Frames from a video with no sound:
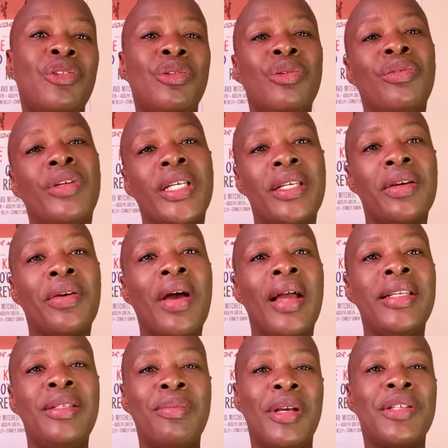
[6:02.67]
trouvais qu'à
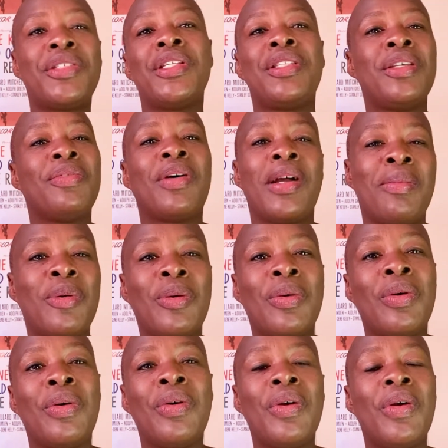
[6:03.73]
l'image, c'était vraiment